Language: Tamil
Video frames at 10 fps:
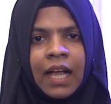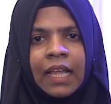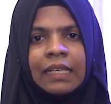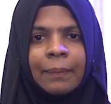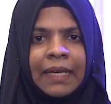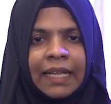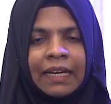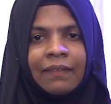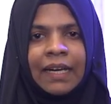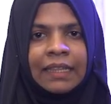அதுல
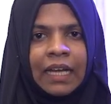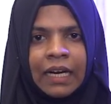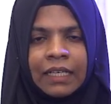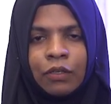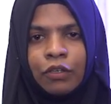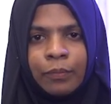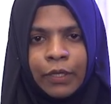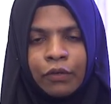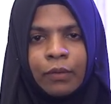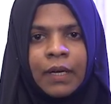பிள்ளைகள் வளர்த்த ஆட்டை கொண்டு
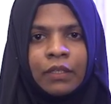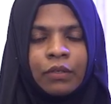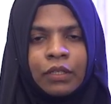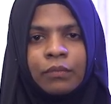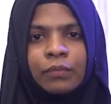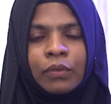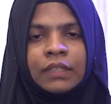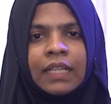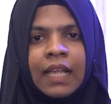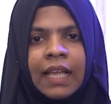போய் குருபான் கொடுக்கும் போது